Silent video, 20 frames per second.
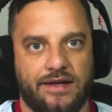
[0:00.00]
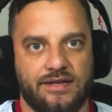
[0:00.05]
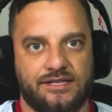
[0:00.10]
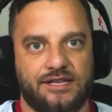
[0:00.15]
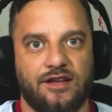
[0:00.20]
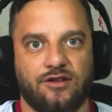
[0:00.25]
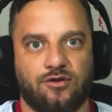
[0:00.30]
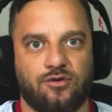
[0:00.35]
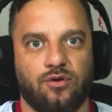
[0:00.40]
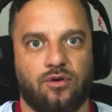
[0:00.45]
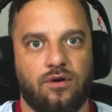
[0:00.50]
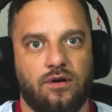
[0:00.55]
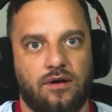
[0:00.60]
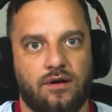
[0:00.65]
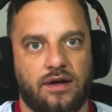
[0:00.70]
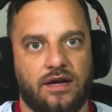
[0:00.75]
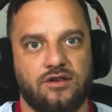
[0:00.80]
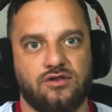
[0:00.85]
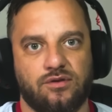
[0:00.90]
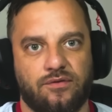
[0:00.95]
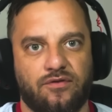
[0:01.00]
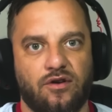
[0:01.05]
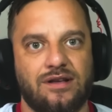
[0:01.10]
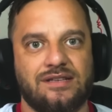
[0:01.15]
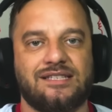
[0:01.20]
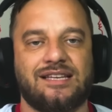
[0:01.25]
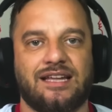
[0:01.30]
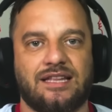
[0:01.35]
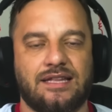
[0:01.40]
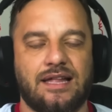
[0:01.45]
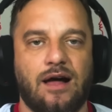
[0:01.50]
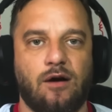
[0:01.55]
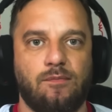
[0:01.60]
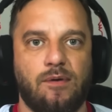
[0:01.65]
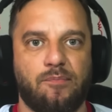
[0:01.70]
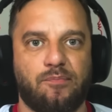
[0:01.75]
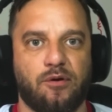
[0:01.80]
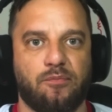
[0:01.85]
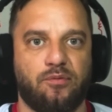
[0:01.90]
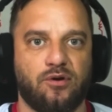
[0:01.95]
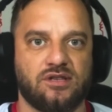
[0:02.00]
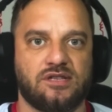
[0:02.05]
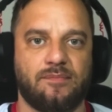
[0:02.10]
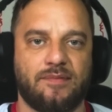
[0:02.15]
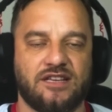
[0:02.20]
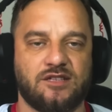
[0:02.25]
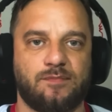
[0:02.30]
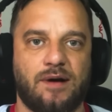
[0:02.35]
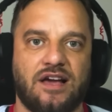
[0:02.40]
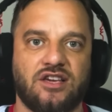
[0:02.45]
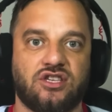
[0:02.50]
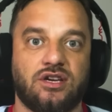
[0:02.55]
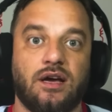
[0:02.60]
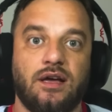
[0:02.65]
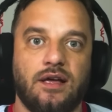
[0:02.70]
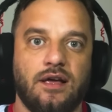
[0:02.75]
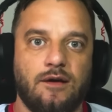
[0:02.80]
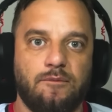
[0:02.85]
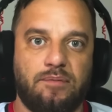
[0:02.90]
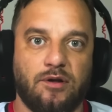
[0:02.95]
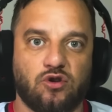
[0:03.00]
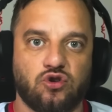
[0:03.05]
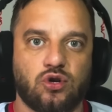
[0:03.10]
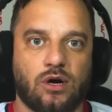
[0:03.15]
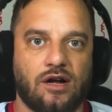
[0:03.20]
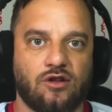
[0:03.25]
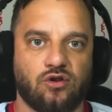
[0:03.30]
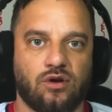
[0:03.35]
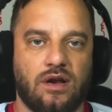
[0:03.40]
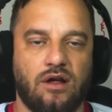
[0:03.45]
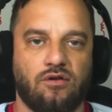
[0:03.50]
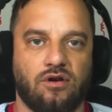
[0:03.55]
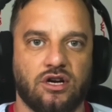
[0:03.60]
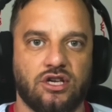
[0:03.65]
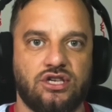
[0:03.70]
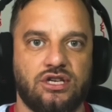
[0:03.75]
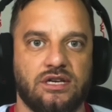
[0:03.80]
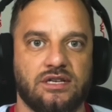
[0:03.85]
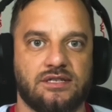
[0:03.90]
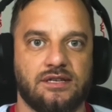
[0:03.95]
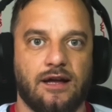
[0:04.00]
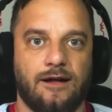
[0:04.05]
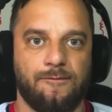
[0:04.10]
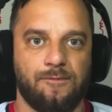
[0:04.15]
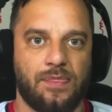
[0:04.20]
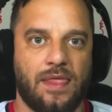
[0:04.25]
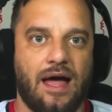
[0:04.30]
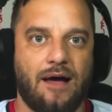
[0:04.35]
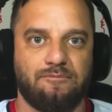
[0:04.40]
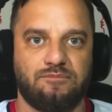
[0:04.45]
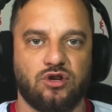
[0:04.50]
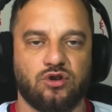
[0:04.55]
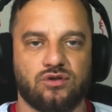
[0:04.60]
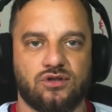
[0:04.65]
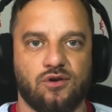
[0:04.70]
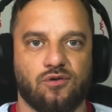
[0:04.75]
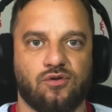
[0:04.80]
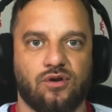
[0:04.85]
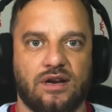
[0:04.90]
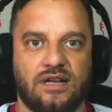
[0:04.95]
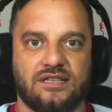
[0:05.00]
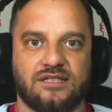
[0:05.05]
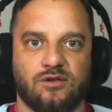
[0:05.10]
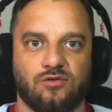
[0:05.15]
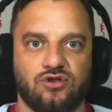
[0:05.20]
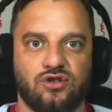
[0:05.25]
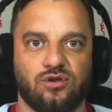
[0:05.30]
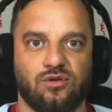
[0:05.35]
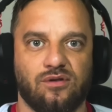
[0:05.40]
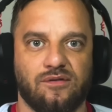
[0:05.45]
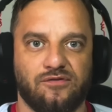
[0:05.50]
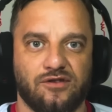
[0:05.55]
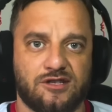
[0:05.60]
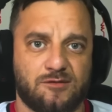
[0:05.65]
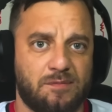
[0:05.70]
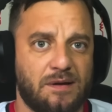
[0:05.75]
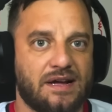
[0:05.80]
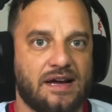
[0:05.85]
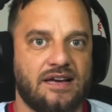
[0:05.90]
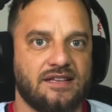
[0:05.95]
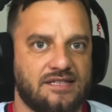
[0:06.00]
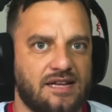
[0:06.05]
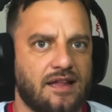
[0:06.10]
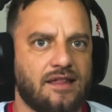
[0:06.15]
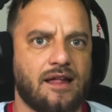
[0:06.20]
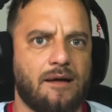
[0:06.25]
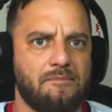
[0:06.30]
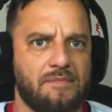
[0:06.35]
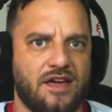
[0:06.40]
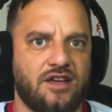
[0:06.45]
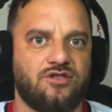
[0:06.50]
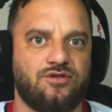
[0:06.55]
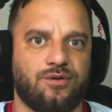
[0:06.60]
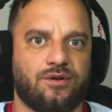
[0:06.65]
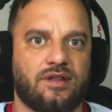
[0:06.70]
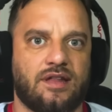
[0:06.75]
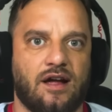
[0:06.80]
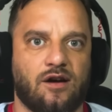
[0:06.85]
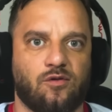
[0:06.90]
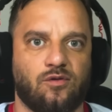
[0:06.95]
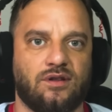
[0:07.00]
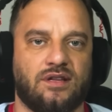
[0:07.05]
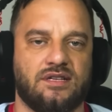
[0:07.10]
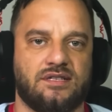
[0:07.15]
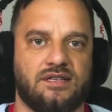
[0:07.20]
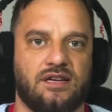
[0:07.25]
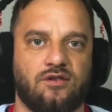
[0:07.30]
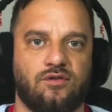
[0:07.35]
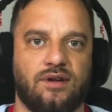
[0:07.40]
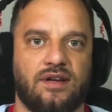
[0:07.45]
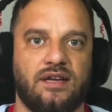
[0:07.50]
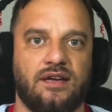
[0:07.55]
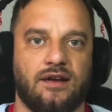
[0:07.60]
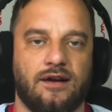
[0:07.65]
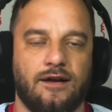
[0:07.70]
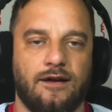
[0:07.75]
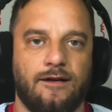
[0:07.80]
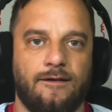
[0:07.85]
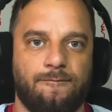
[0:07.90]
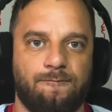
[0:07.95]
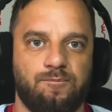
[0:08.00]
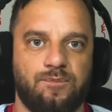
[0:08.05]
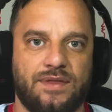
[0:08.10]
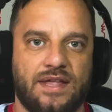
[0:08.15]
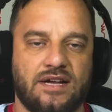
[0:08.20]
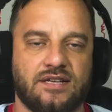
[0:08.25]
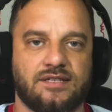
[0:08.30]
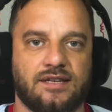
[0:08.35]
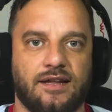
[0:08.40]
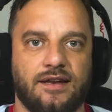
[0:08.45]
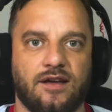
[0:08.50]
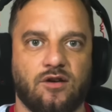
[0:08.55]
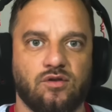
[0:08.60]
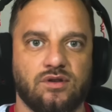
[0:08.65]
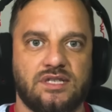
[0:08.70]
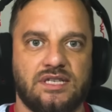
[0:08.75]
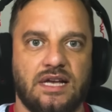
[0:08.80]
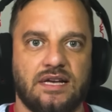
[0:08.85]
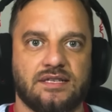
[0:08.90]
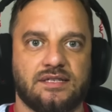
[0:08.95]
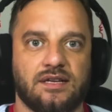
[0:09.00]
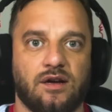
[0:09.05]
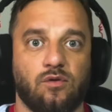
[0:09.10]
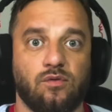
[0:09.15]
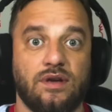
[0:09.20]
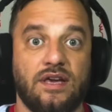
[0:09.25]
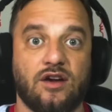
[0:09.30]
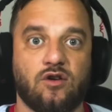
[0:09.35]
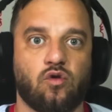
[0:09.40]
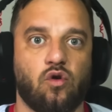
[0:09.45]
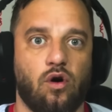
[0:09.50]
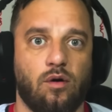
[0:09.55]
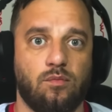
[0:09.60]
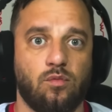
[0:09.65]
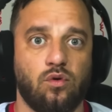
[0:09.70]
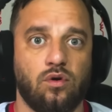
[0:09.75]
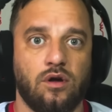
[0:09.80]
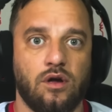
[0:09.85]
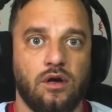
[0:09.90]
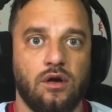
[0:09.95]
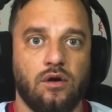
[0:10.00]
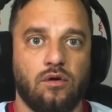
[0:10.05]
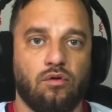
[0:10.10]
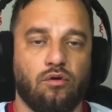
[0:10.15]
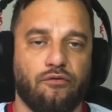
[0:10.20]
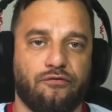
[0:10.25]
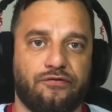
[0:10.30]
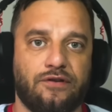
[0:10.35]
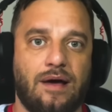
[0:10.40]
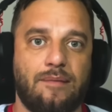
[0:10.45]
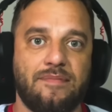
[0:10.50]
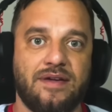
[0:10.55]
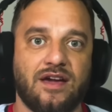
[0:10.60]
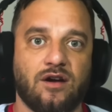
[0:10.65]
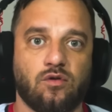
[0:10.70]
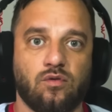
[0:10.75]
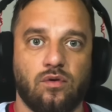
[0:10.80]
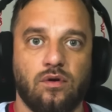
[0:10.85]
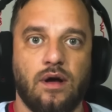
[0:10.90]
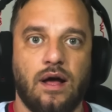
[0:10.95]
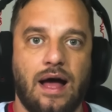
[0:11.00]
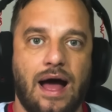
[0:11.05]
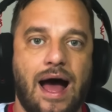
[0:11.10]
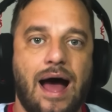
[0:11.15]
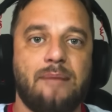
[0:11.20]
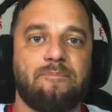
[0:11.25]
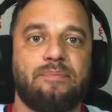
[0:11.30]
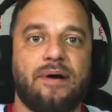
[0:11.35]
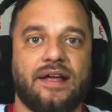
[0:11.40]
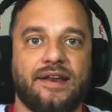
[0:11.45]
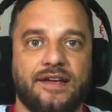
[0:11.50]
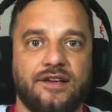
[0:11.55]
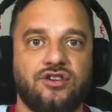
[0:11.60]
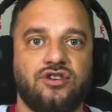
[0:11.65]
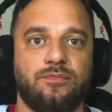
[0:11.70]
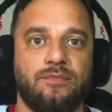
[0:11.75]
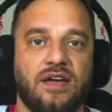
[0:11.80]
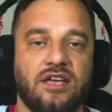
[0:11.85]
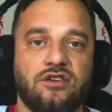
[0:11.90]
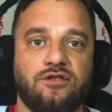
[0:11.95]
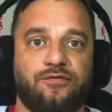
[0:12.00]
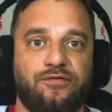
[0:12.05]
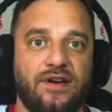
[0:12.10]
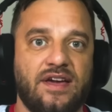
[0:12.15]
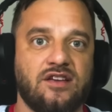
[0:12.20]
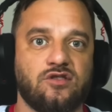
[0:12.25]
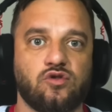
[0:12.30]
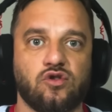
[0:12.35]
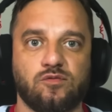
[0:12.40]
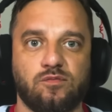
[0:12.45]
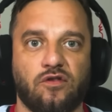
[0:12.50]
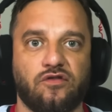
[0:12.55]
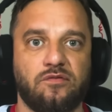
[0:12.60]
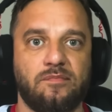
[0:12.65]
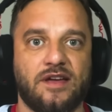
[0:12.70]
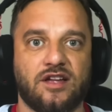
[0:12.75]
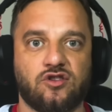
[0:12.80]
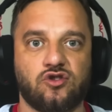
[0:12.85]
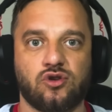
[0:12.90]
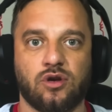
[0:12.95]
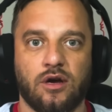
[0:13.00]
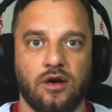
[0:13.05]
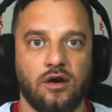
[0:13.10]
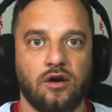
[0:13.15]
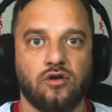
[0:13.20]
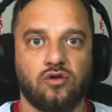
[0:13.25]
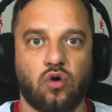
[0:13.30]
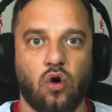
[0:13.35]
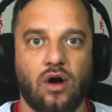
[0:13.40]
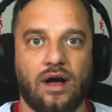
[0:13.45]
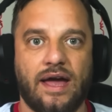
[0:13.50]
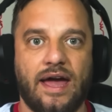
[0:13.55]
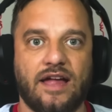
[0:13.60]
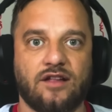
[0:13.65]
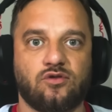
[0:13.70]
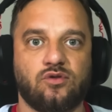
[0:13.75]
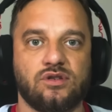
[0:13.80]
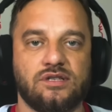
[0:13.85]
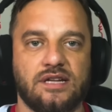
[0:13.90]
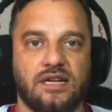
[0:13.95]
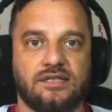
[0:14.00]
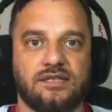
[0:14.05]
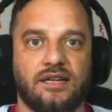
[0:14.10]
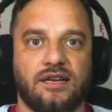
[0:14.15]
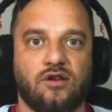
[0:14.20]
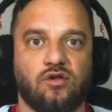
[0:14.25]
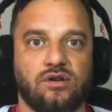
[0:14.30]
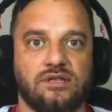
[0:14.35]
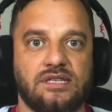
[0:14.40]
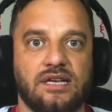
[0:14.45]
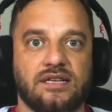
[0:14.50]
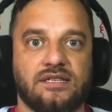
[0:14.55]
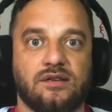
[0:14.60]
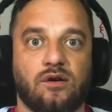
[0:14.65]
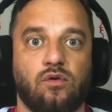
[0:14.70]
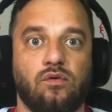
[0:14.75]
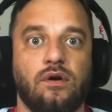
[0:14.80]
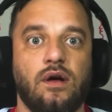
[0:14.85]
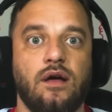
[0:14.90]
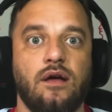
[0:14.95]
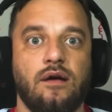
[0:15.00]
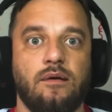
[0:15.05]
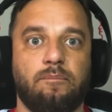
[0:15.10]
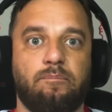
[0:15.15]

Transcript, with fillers: aceitou, resolveu aceitar uma proposta mais baixa pelo jogador Léo Ortiz. Abriu seu coração de novo. Vou te explicar exatamente o que está acontecendo aí nessa negociação e como o Flamengo aparentemente fez os movimentos corretos nessa negociação